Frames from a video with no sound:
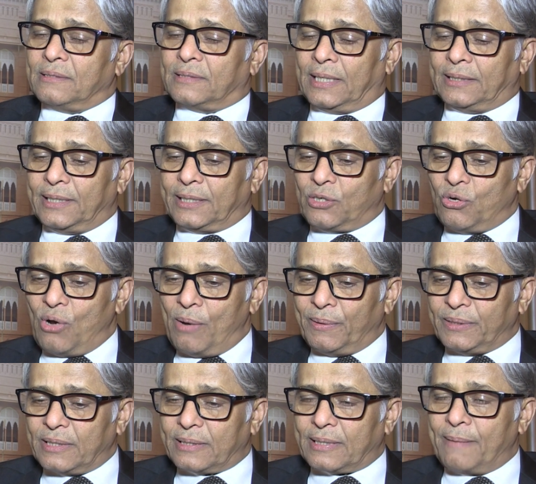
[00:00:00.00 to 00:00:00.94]
তাদেরকেও
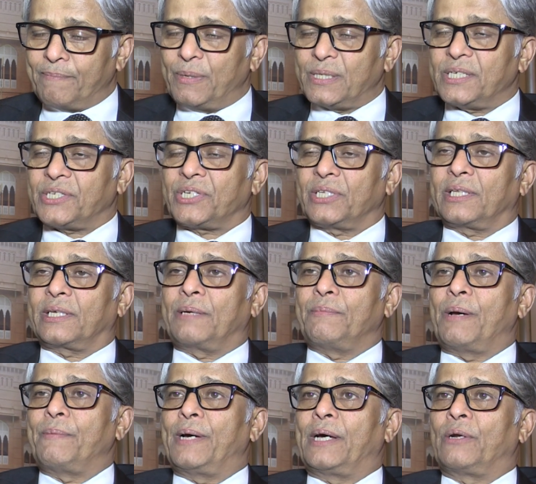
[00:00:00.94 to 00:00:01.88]
আমাদের ক্যাম্পাসের সাথে
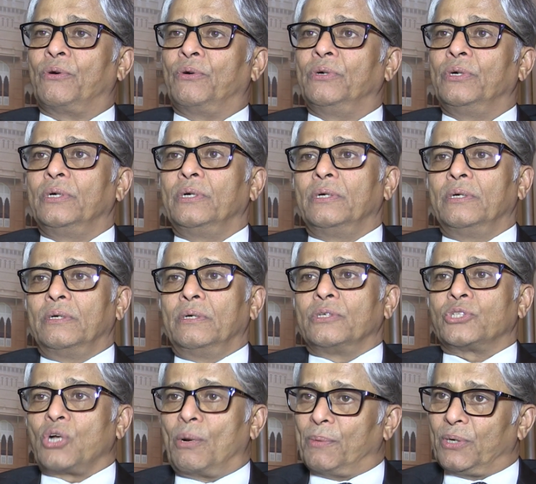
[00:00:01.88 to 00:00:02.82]
কিভাবে আরও
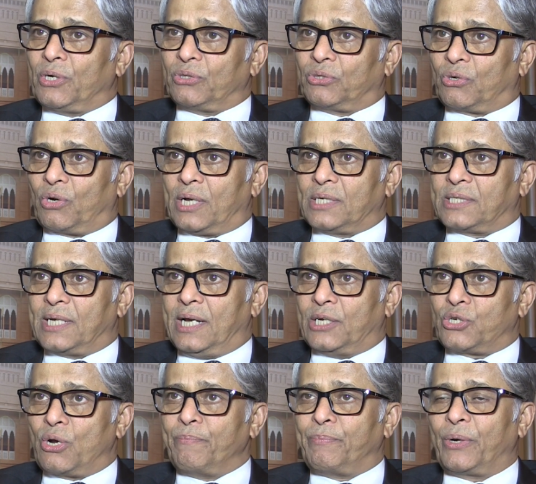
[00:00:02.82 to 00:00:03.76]
সমন্বিত করা
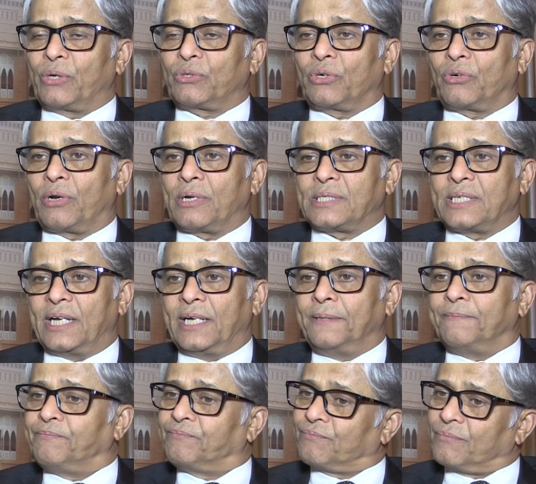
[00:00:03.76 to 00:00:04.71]
যায় সম্পৃক্ত করা যায়
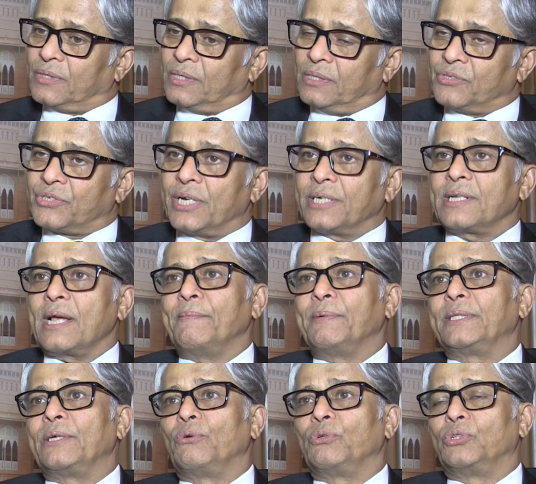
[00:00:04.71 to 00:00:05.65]
সেটি
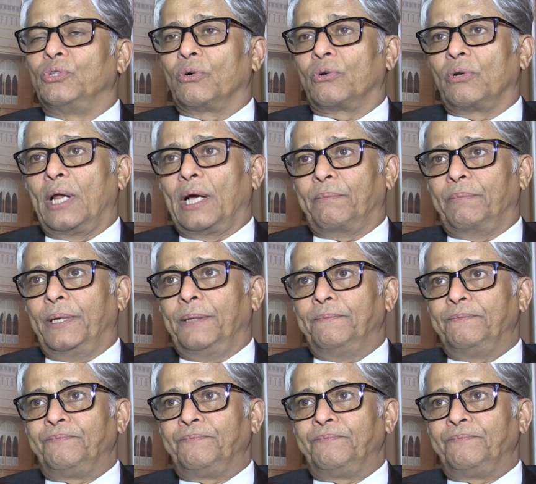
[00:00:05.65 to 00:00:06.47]
আমাদের উদ্যোগ লাগবে